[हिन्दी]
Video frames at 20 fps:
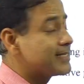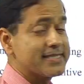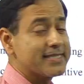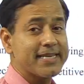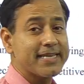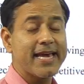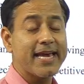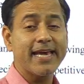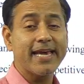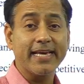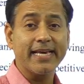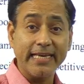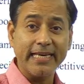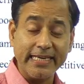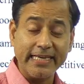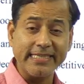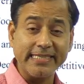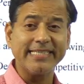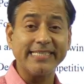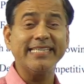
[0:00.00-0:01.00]
इसके
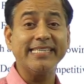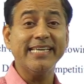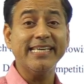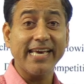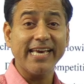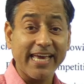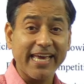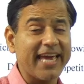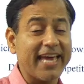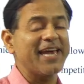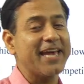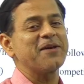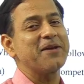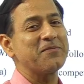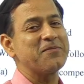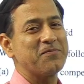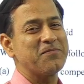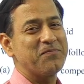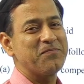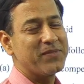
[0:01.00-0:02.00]
इजी हैं
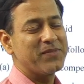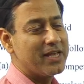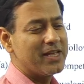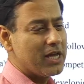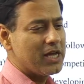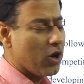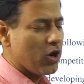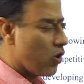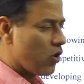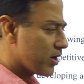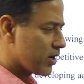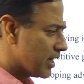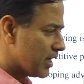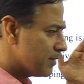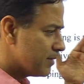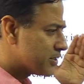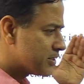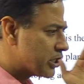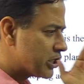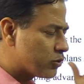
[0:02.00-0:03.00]
और
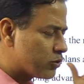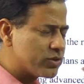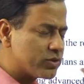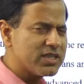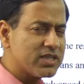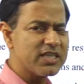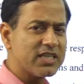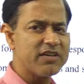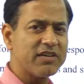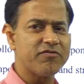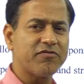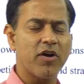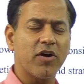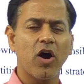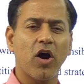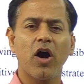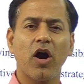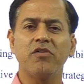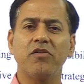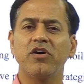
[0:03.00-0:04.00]
एमसीक्यू सिर्फ
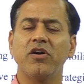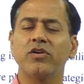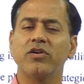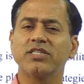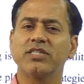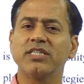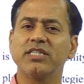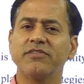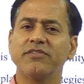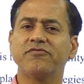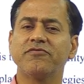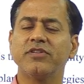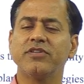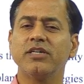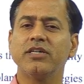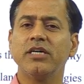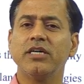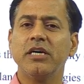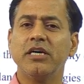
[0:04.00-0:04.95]
और सिर्फ